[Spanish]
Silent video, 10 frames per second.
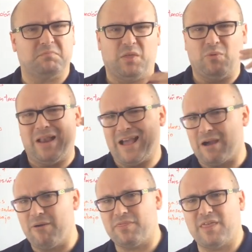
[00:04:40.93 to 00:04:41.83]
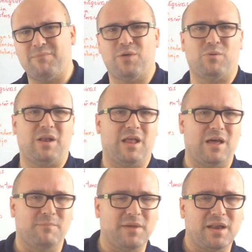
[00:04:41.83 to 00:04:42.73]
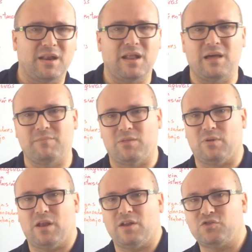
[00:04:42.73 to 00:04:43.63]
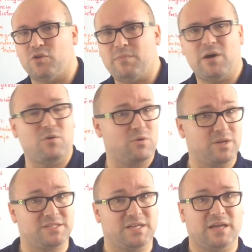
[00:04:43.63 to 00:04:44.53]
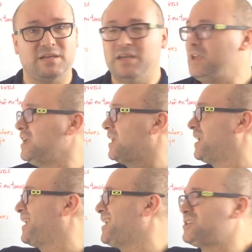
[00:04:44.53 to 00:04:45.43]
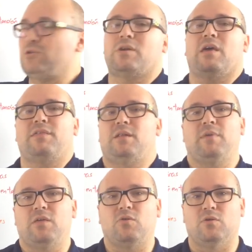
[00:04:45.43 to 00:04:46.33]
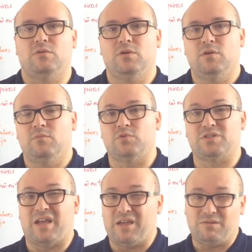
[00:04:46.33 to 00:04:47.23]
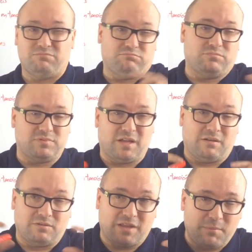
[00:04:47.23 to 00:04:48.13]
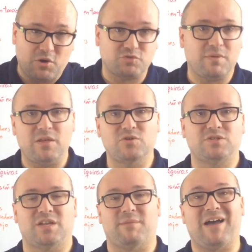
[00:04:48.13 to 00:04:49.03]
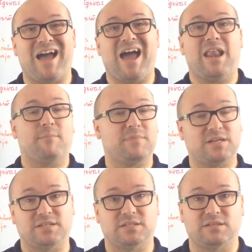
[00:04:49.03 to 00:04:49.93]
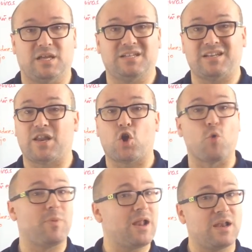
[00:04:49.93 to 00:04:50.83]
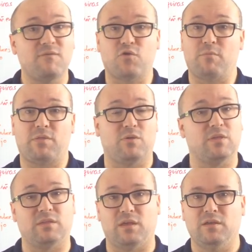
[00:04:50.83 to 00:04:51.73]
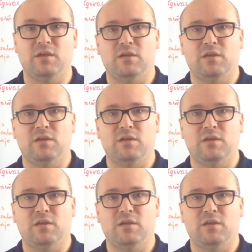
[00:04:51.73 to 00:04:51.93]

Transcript: Me duele la cabeza, me duele la pierna, me duele el estómago o lo que sea. ¿Qué es lo que hace el médico? Pues hay, en términos médicos se llama anamnesis, que es recopilar información de ti